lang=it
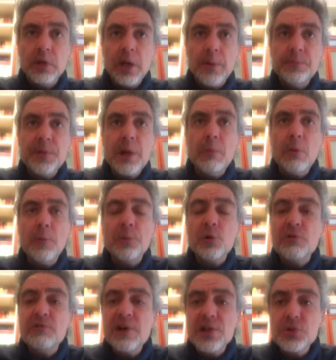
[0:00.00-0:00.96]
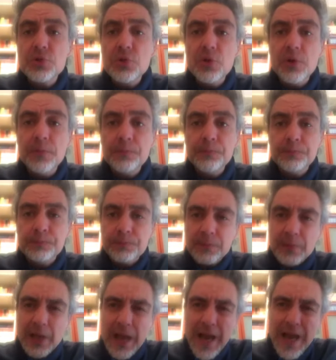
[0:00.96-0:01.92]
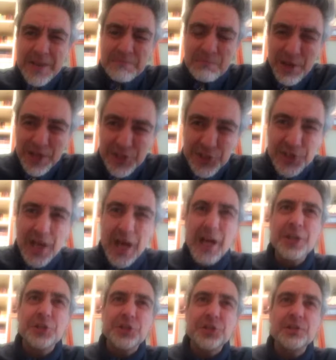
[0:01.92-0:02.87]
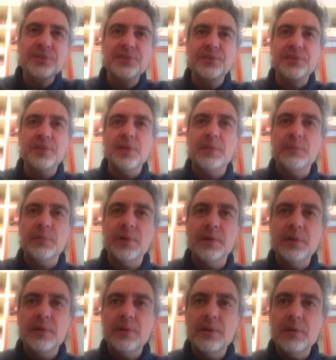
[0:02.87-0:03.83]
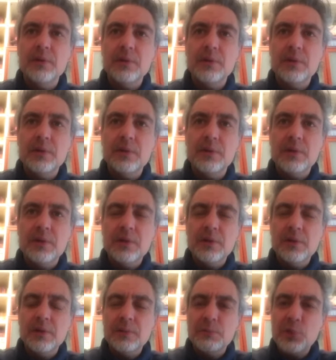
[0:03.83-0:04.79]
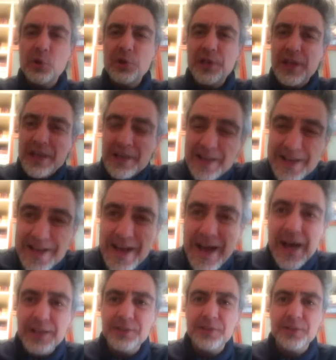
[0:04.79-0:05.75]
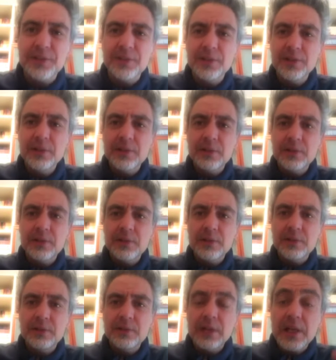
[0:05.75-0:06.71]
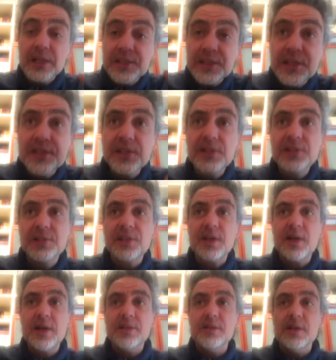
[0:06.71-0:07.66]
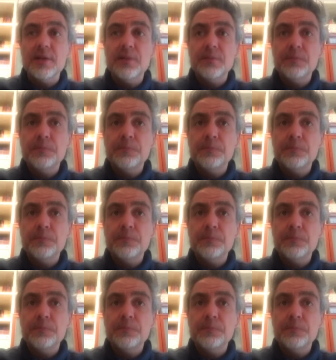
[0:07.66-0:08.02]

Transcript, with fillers: abbiamo provato a immaginarci insieme poiché legati dalla stessa strada,